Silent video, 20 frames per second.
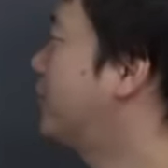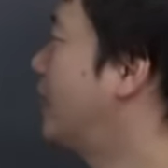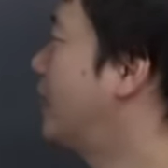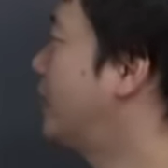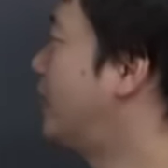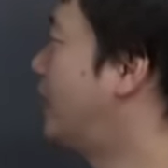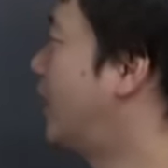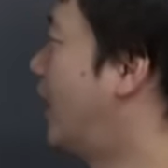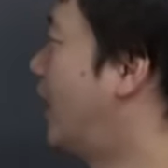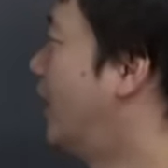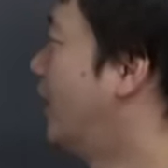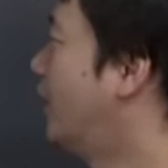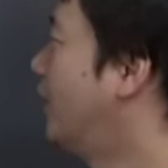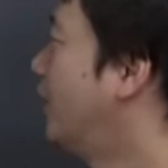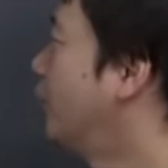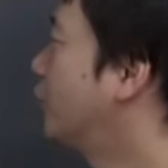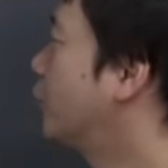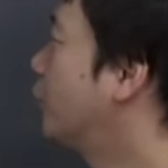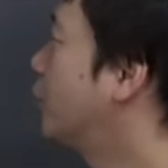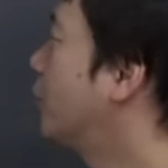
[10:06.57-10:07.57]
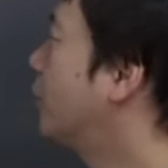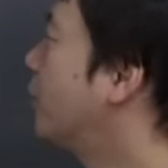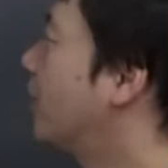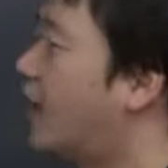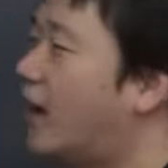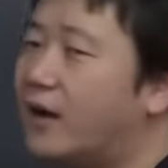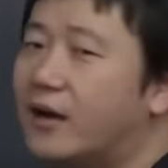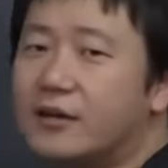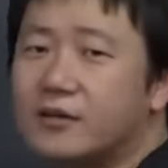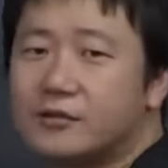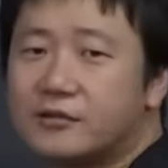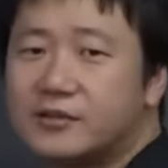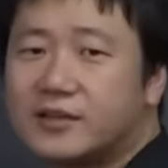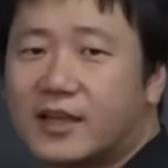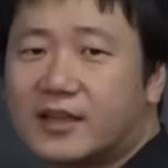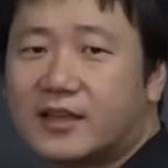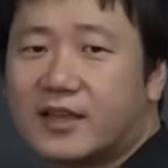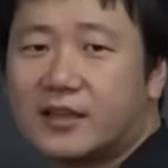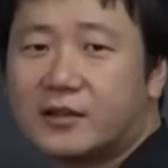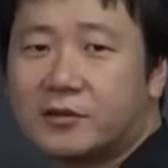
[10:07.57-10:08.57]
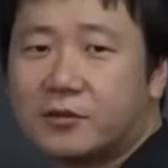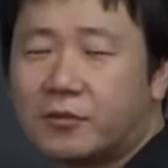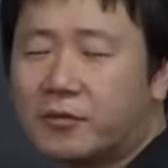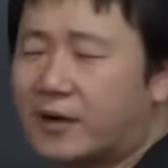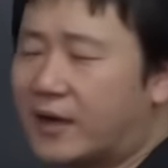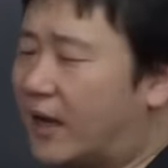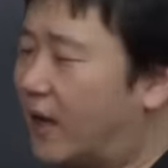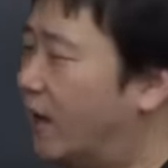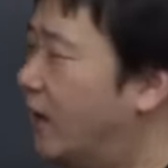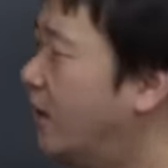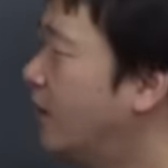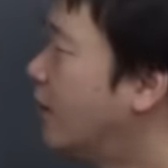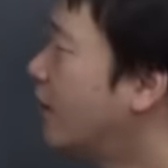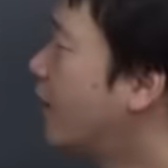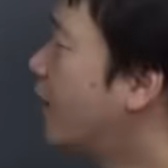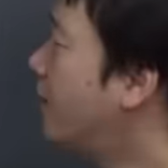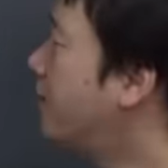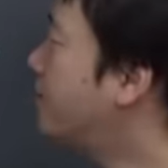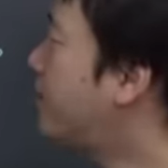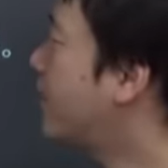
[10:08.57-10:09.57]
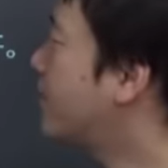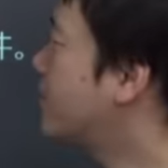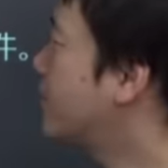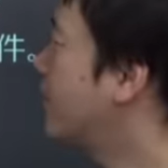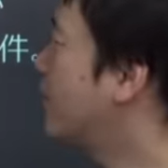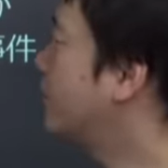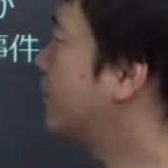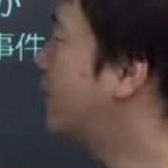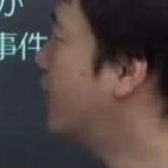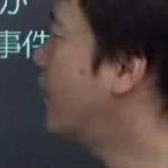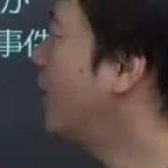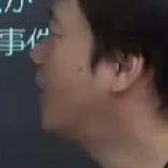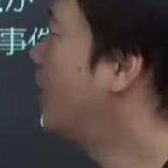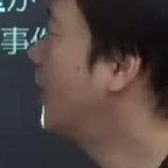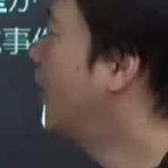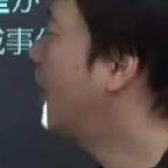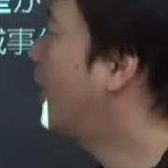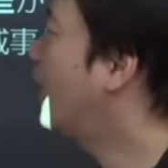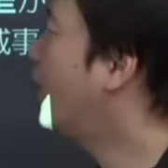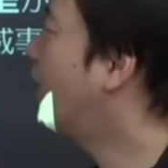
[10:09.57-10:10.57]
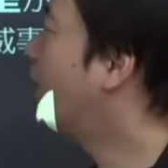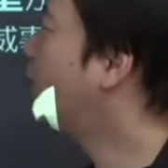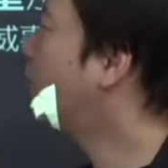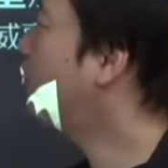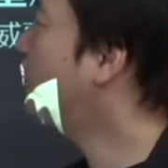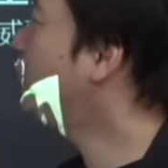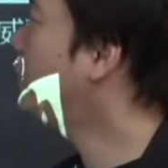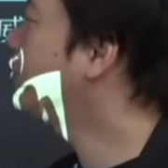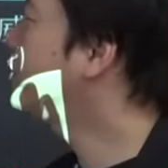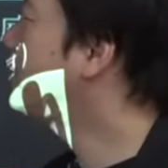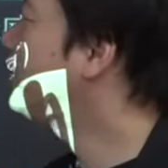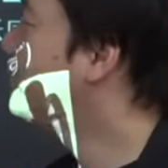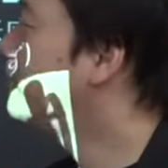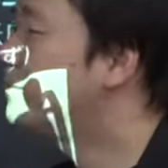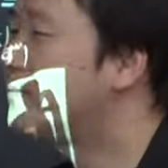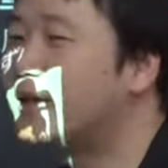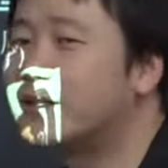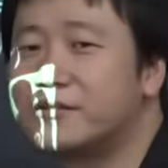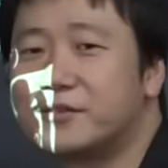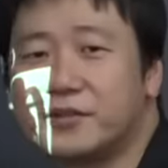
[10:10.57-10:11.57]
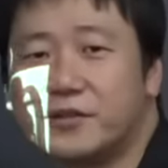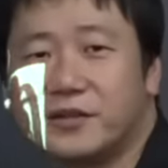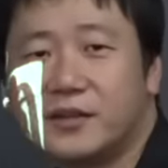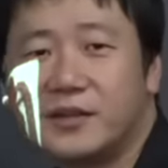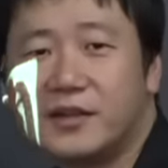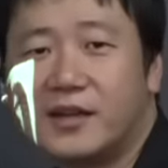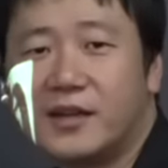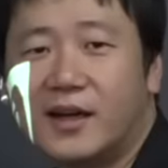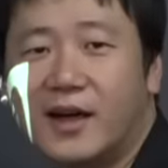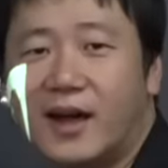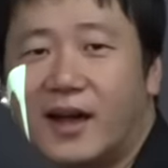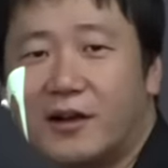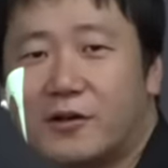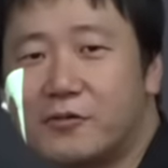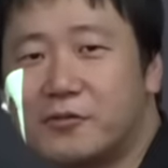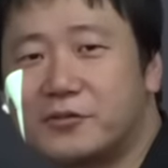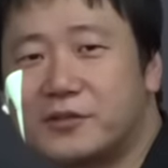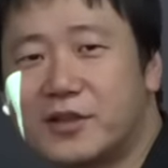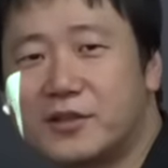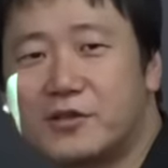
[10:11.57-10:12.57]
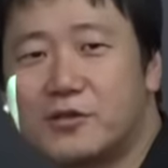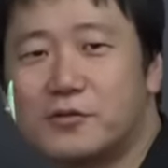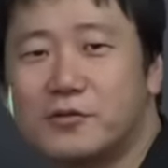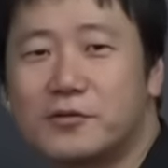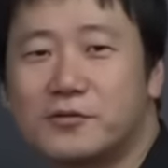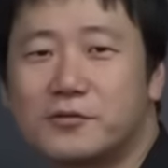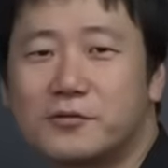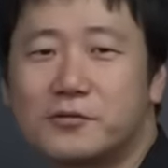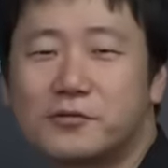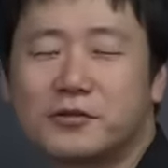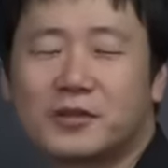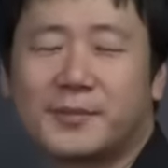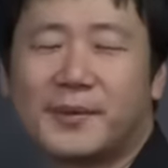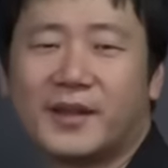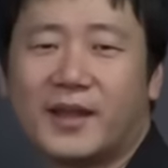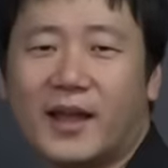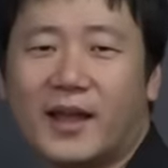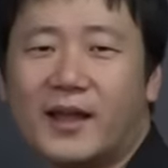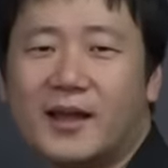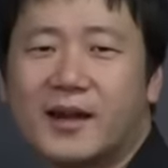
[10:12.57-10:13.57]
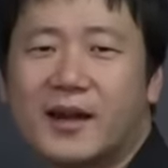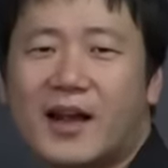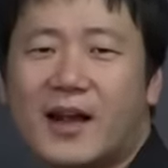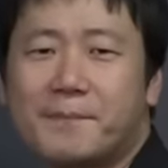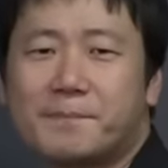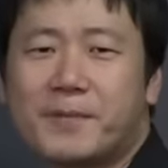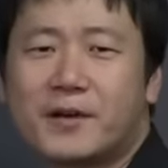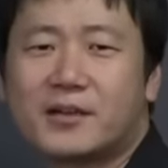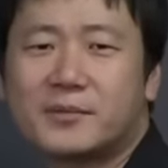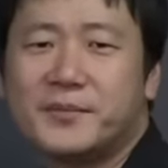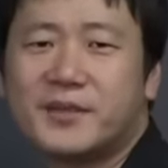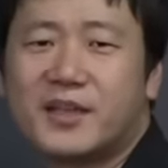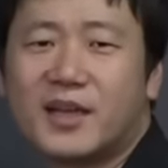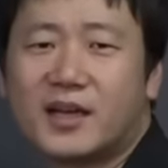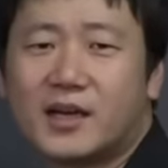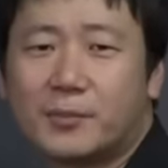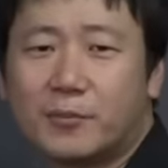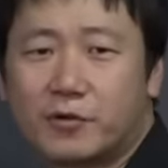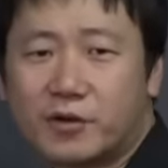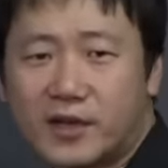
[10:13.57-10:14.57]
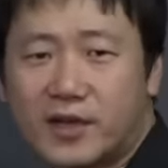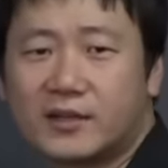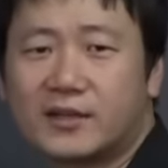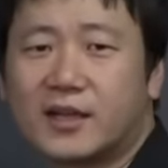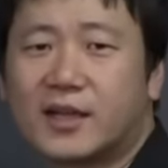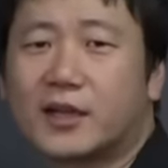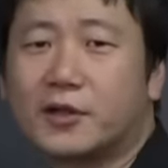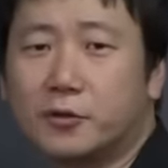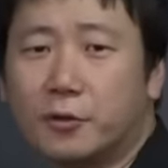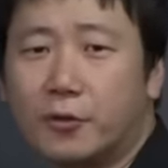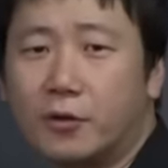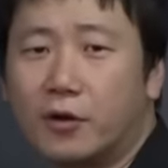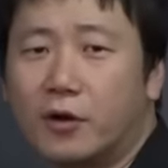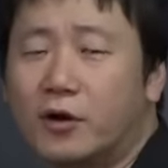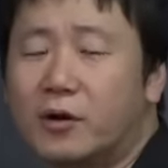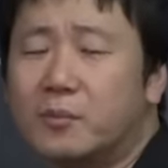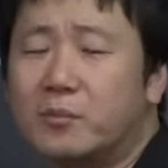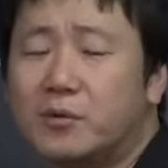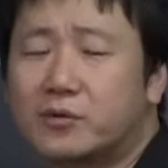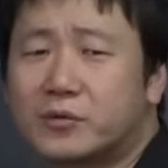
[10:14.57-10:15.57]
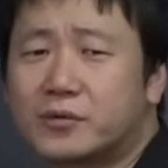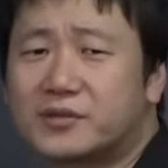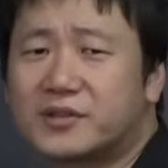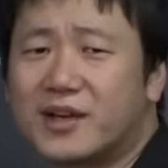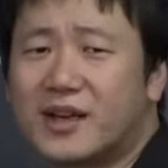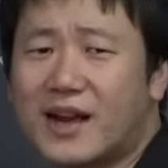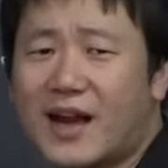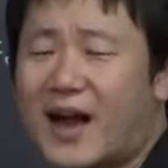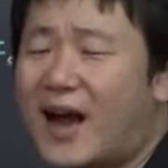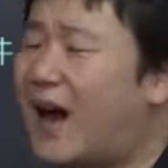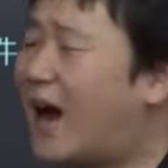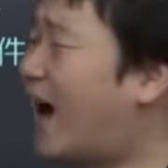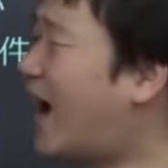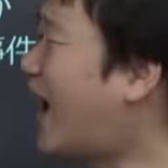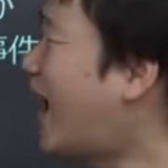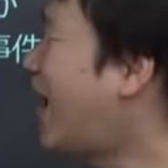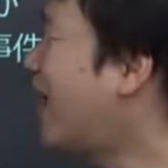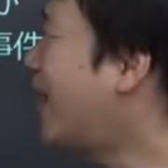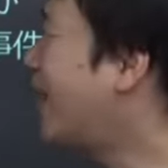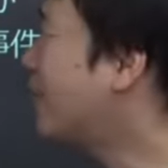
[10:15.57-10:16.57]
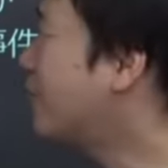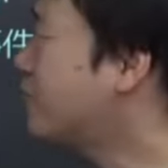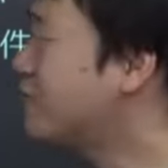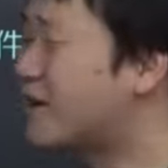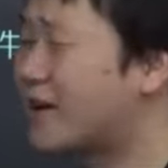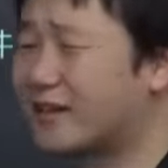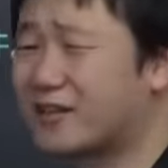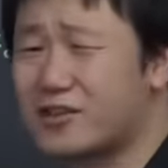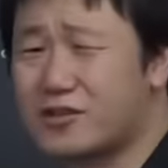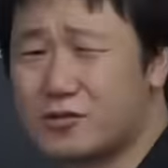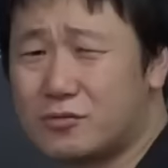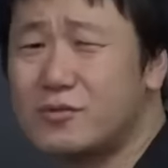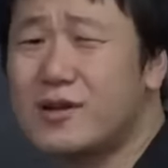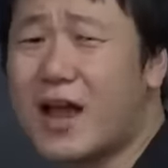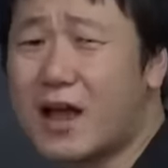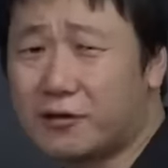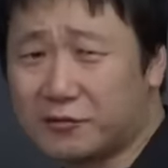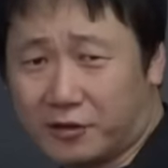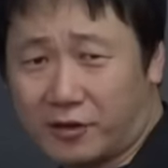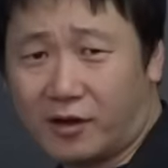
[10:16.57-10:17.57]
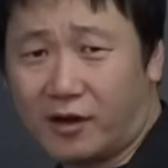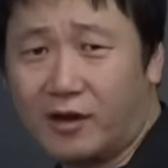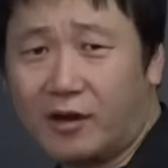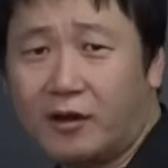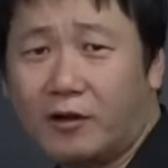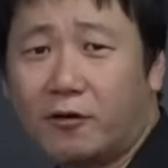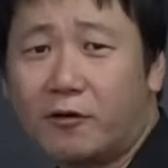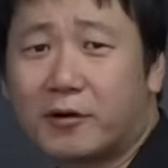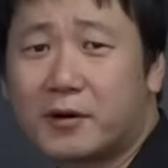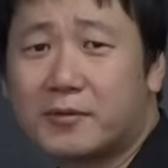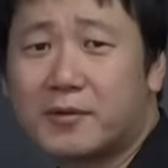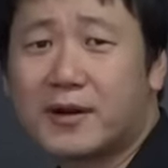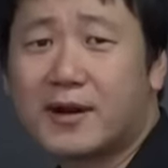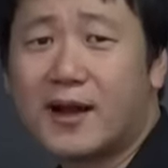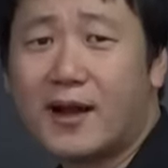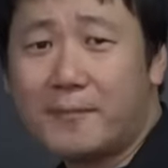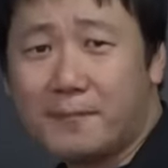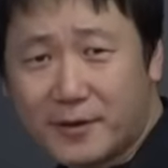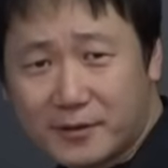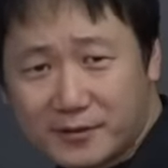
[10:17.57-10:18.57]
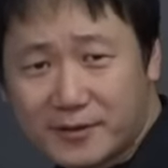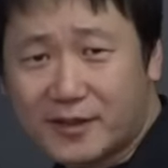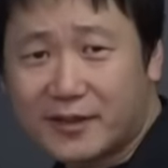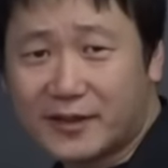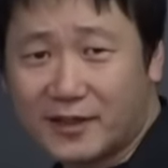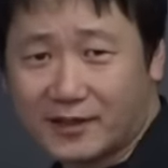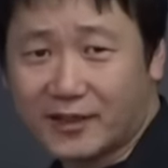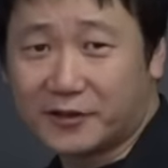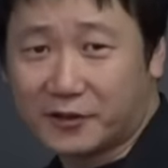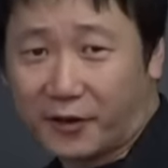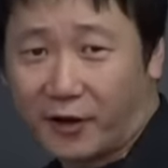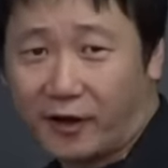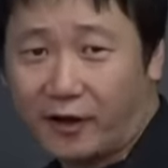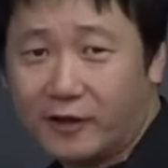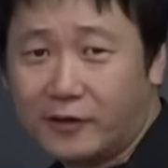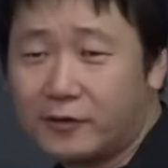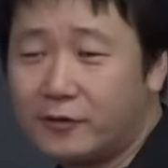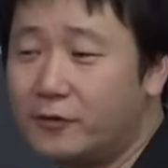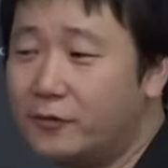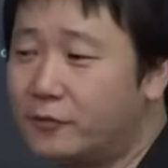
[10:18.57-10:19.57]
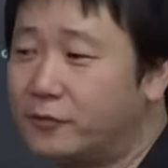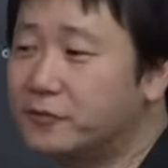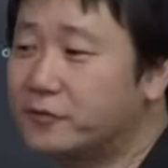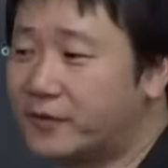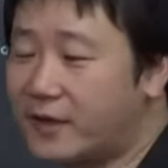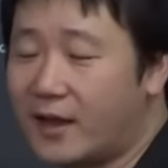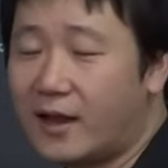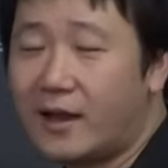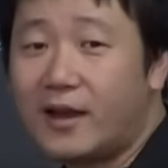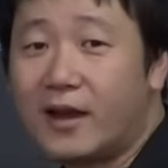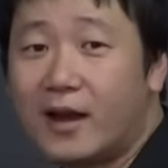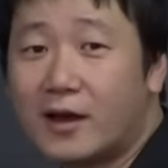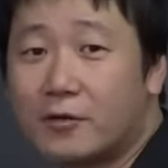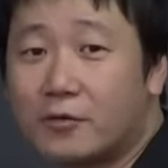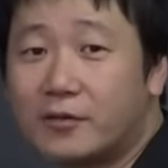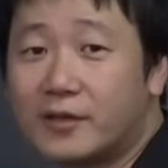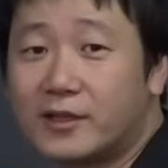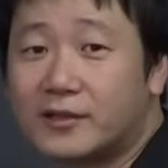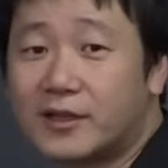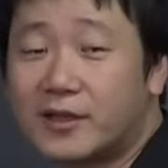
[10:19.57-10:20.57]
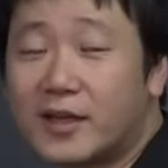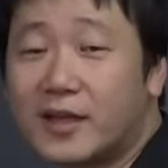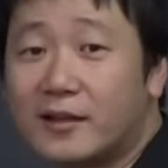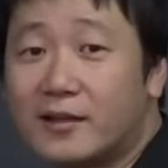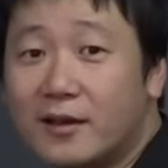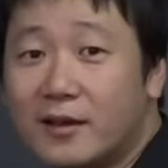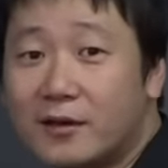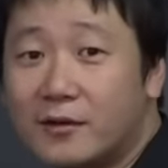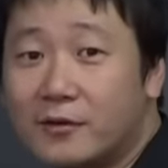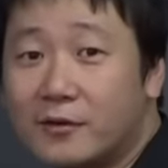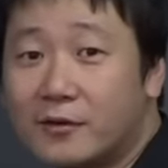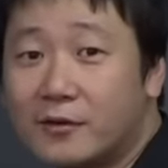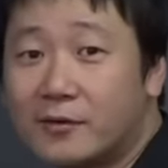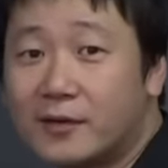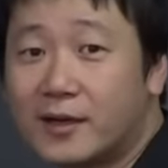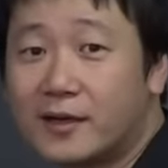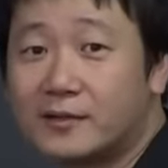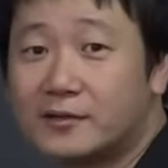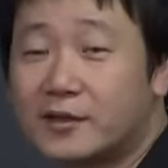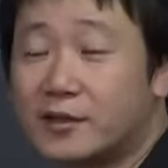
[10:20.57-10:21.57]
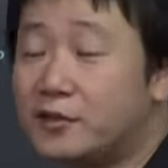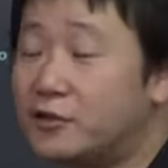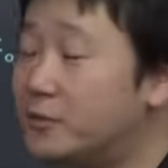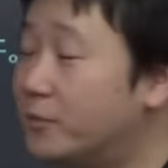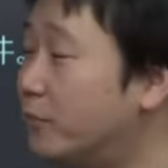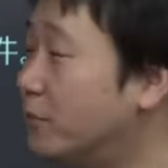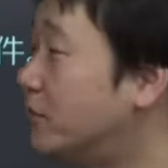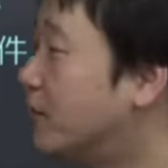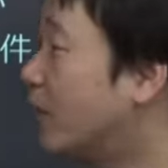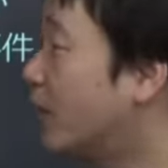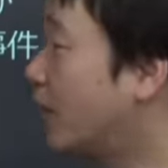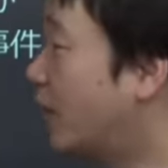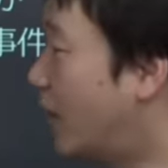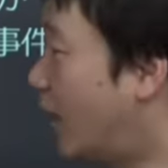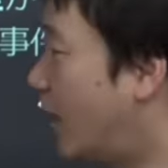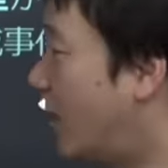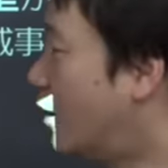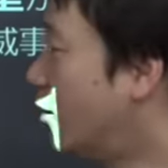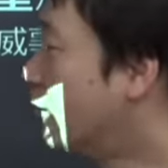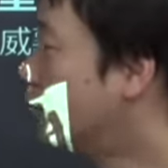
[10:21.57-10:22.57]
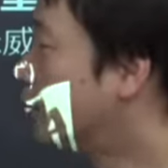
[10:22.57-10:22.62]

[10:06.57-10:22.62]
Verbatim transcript: て言ったところが宇田天皇が関白じゃなくて阿公に任命するアコって中国の言葉で関白みたいなものなんだけど元常が「はあアコなんて知るかよ」と「俺は関白になれてんだ」ということで「アコだったらやんねえよ」なんて言うもんだから